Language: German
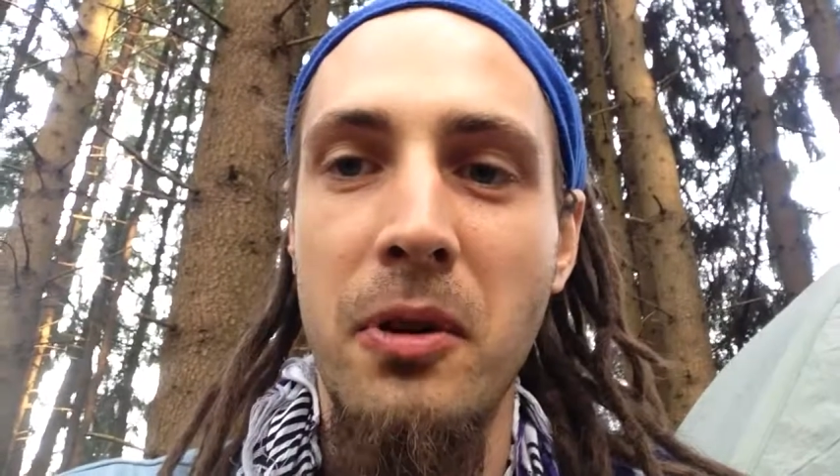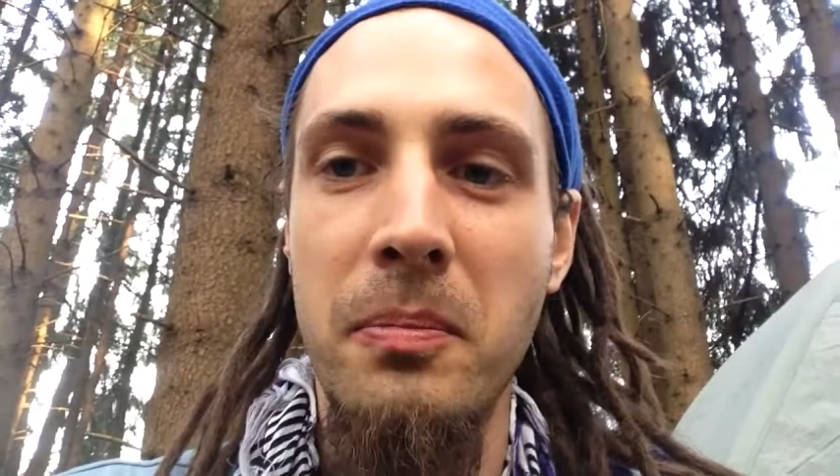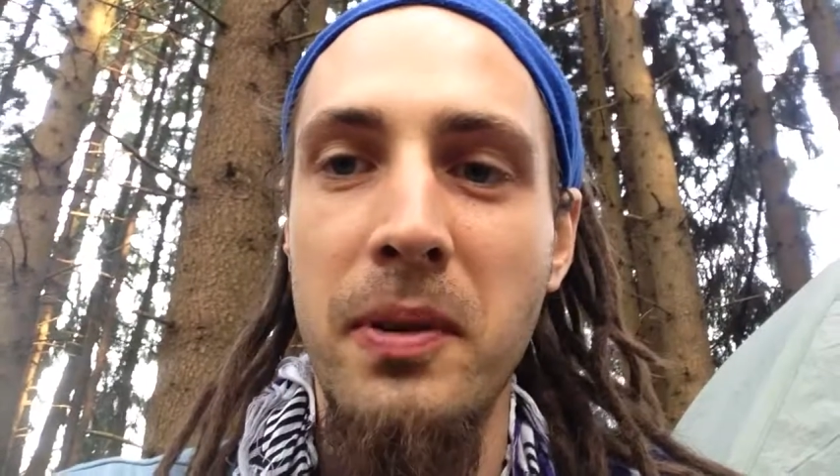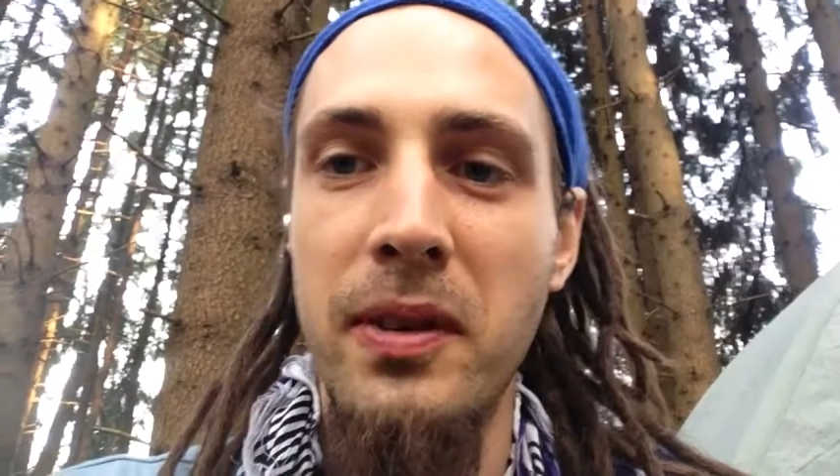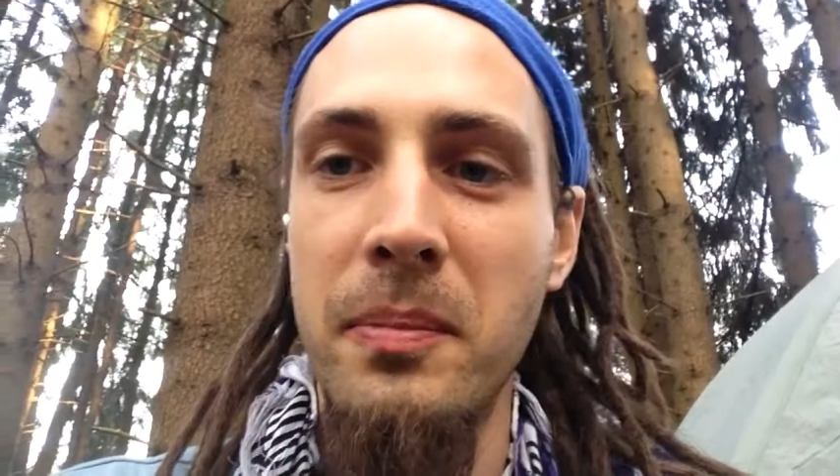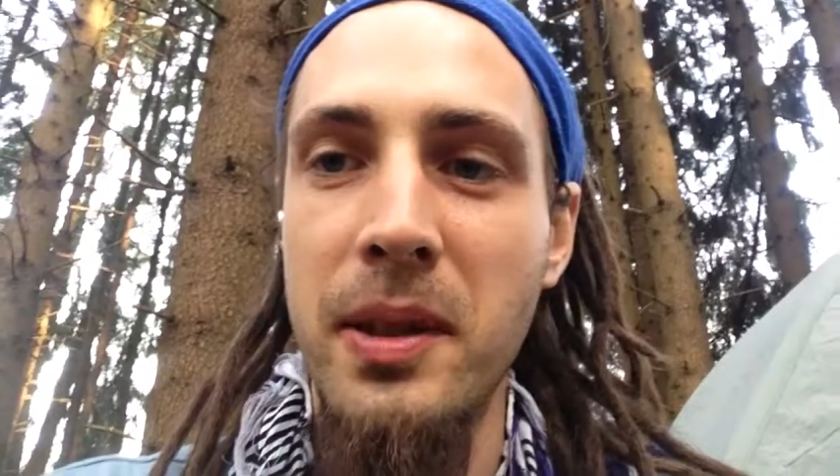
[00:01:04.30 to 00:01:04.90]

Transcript: noch ein bisschen